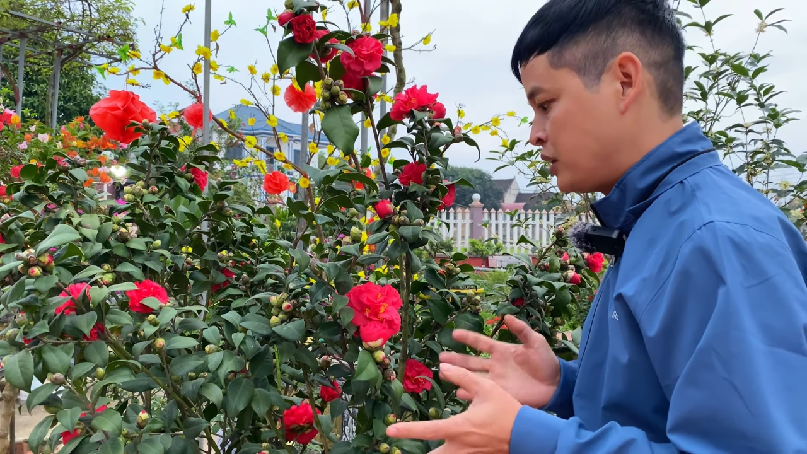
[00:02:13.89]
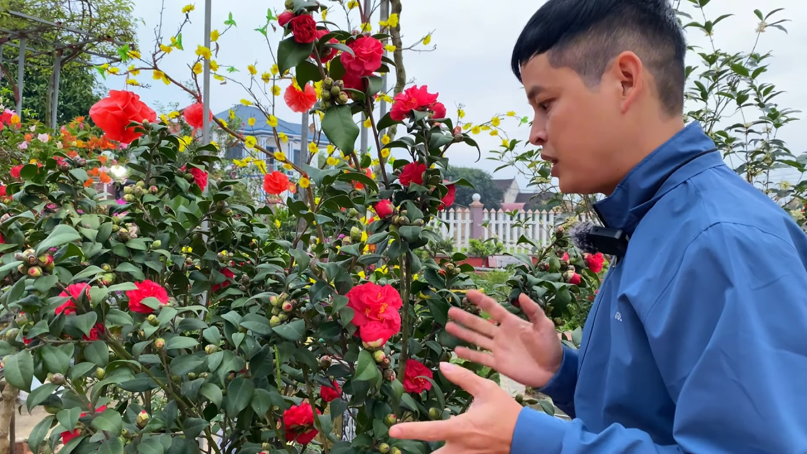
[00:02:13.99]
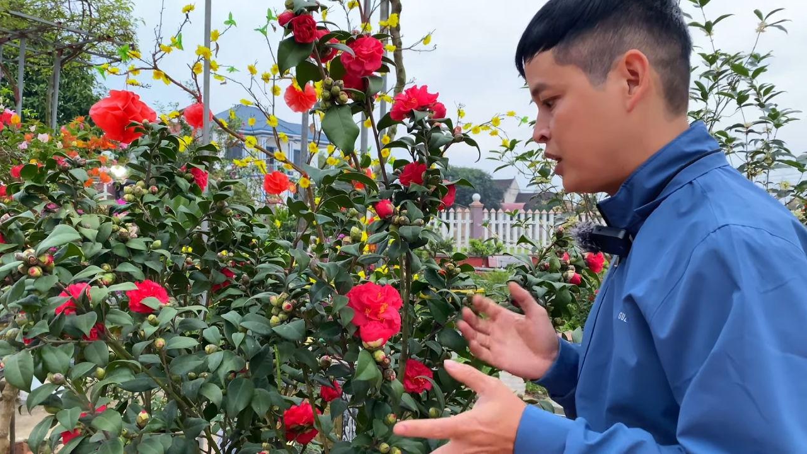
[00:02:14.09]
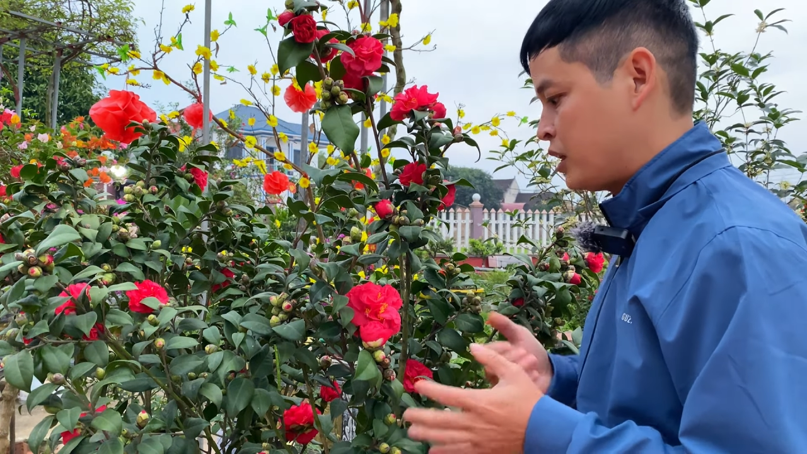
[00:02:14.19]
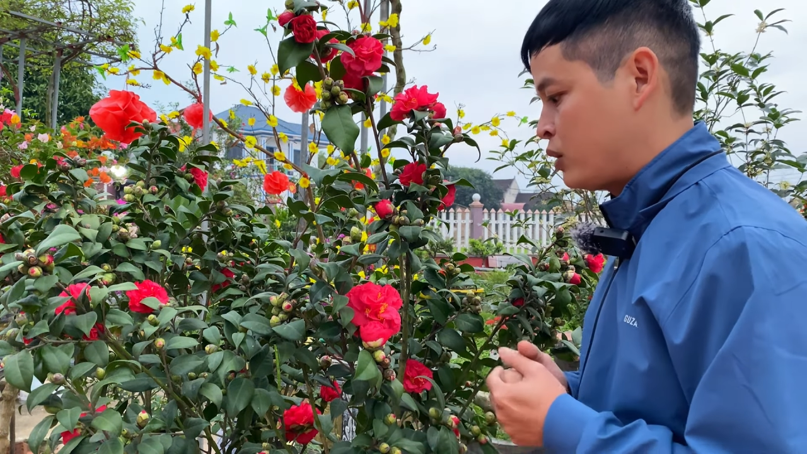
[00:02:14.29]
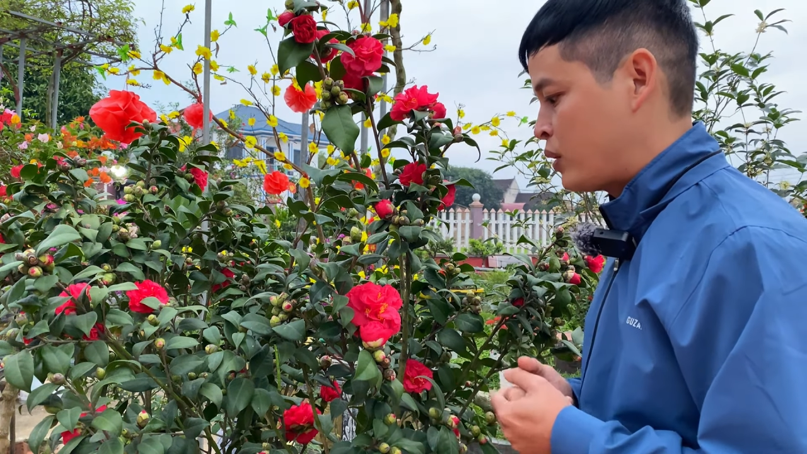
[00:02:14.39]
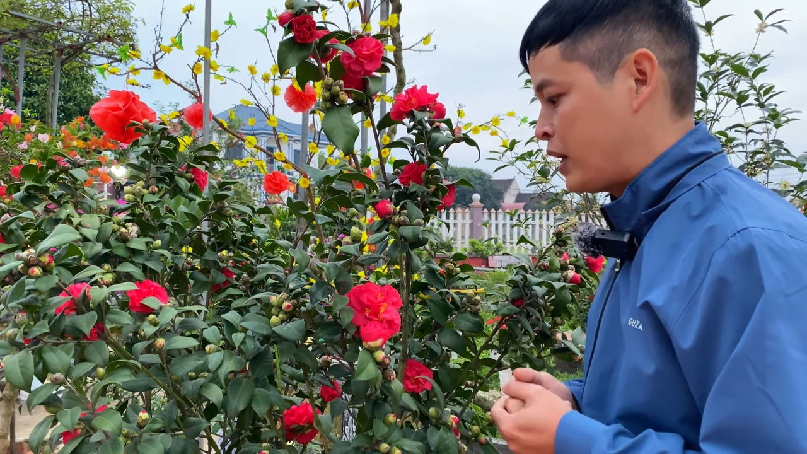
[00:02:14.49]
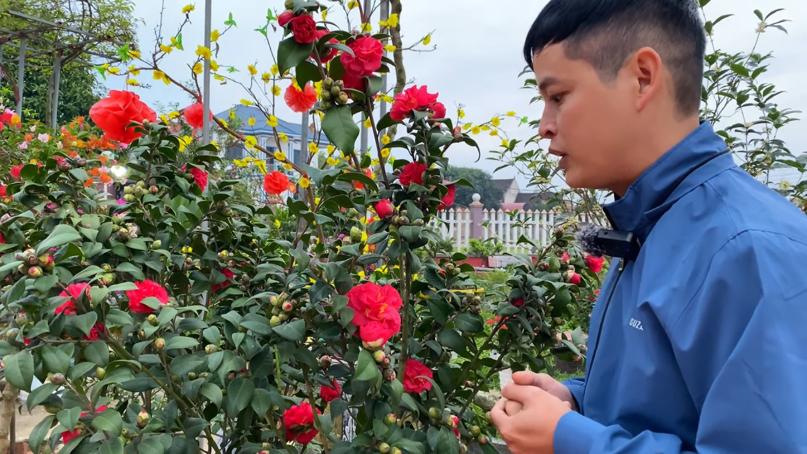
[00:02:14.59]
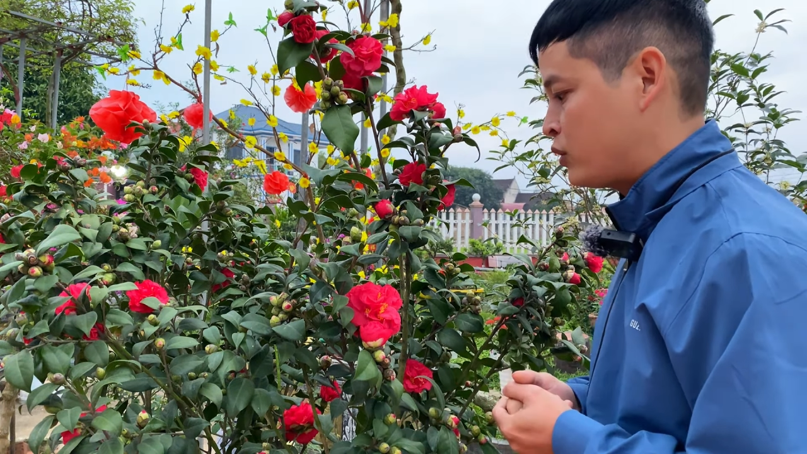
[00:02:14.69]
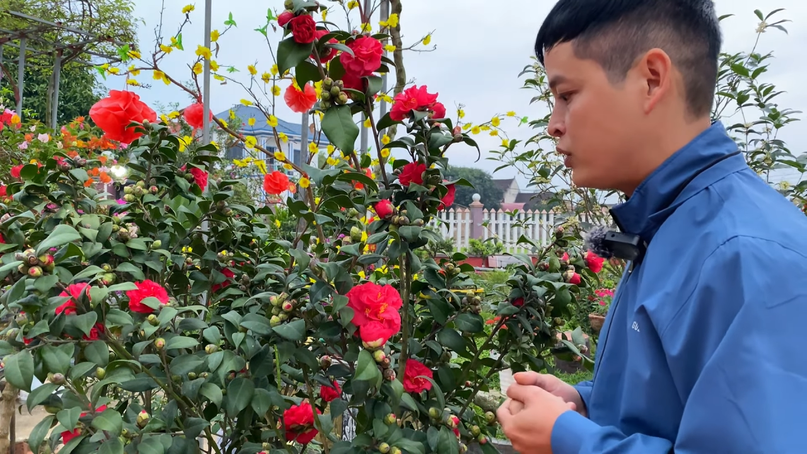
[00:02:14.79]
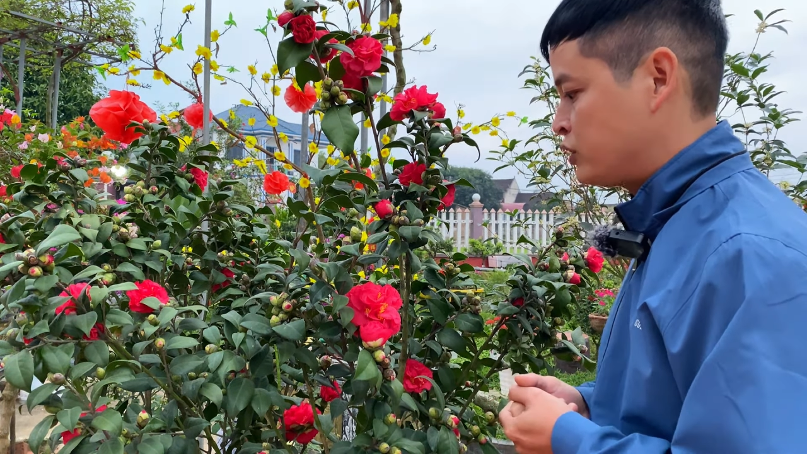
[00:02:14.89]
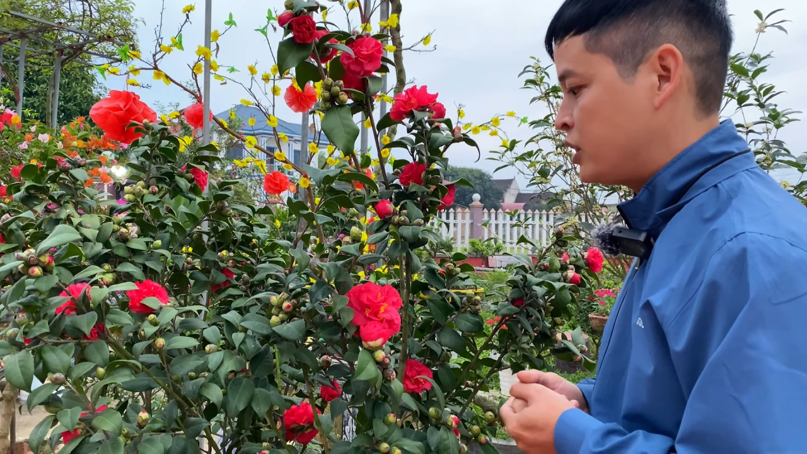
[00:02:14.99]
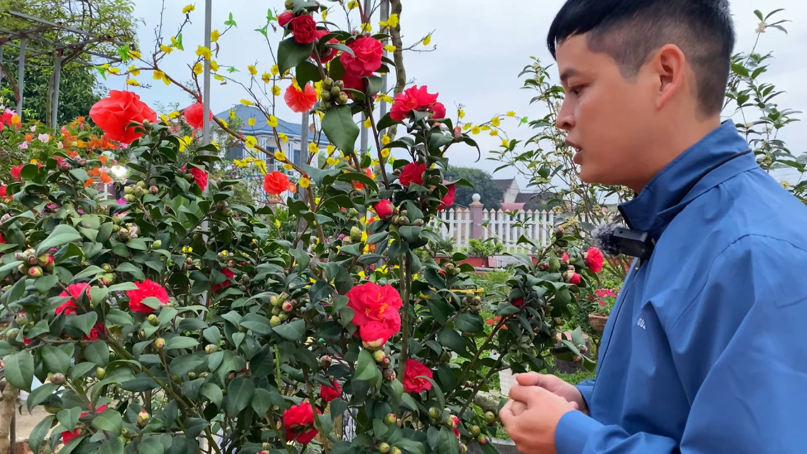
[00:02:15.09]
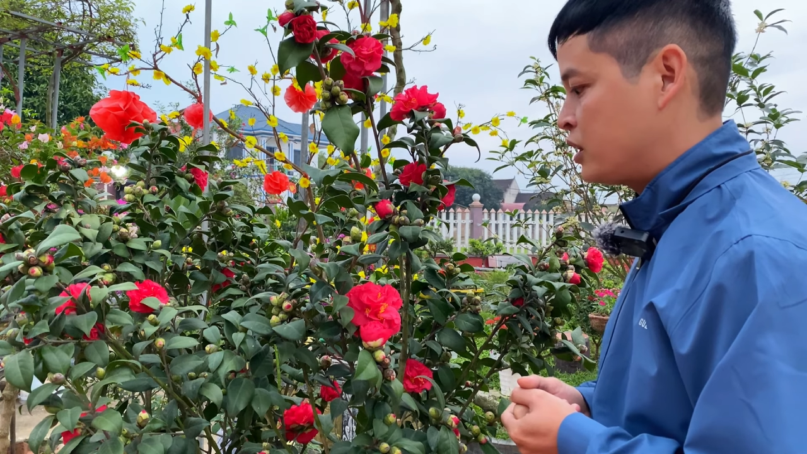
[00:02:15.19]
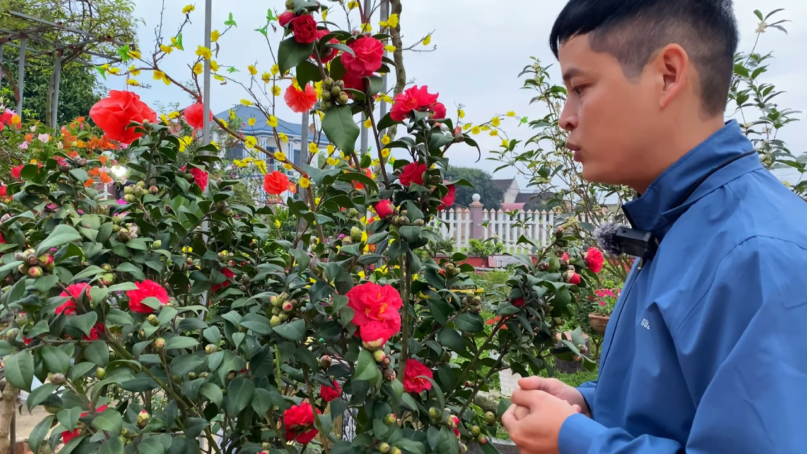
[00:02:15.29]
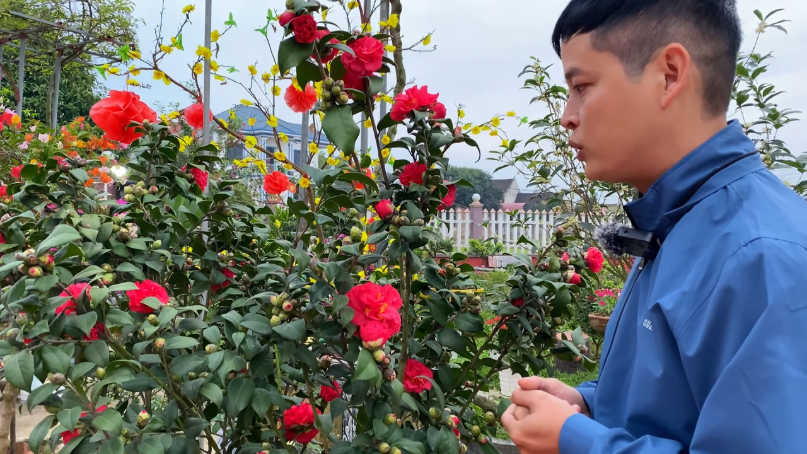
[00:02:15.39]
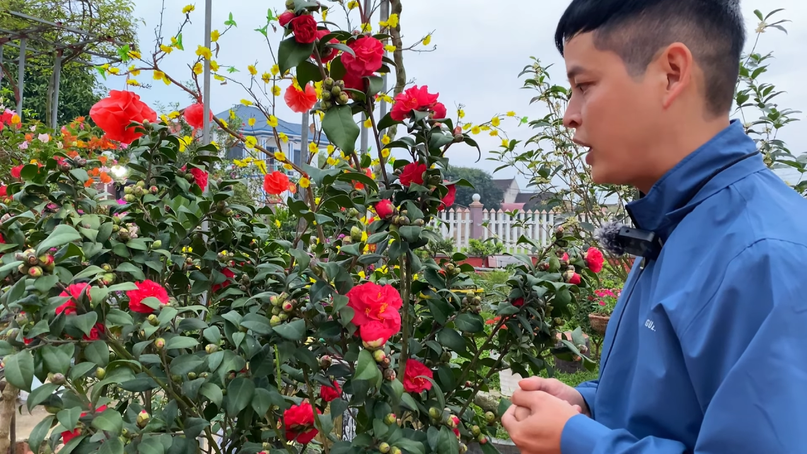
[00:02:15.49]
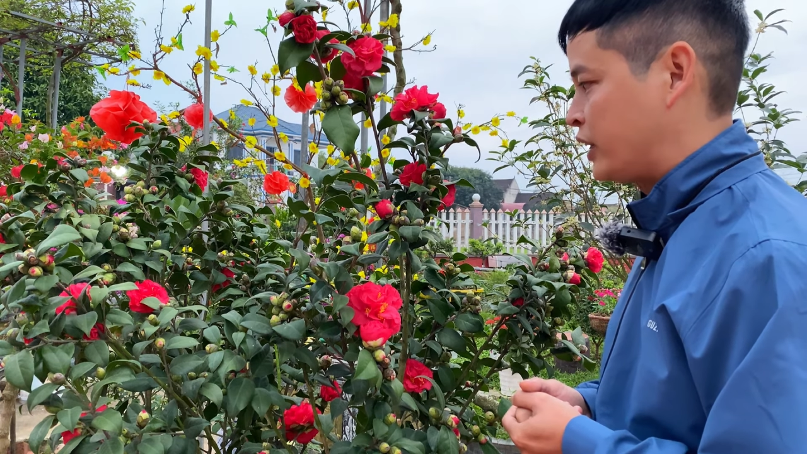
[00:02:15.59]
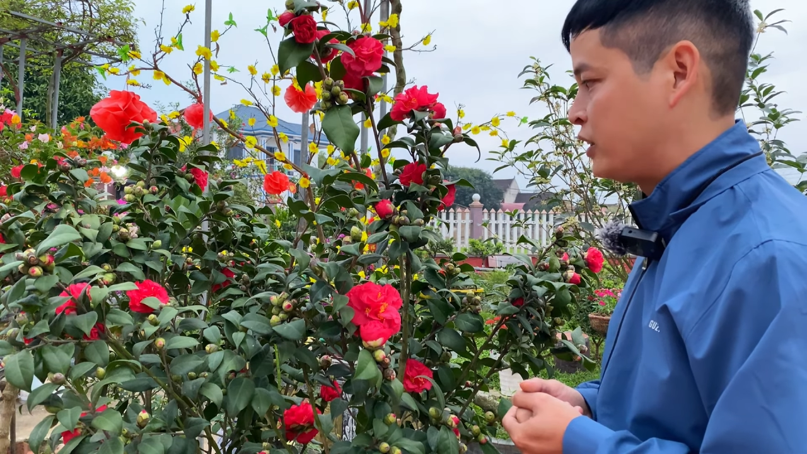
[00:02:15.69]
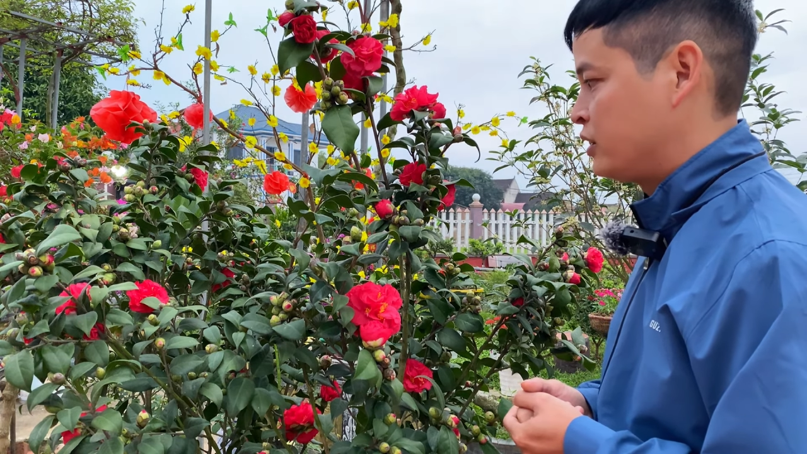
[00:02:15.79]
thì hoa nó rất là lâu
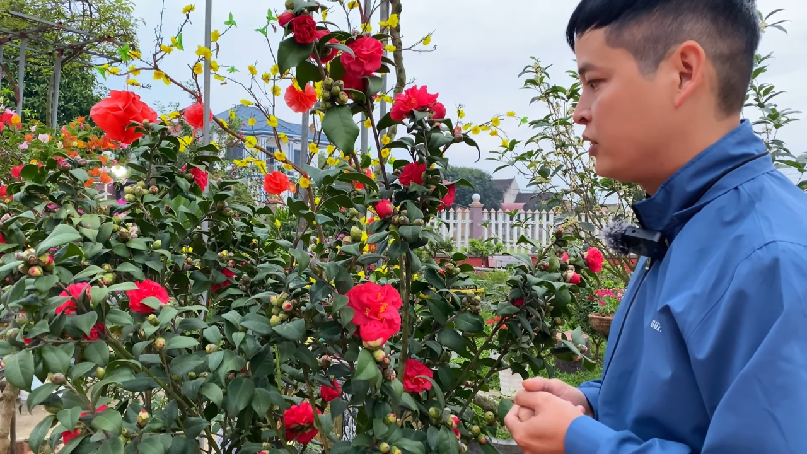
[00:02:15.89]
tàn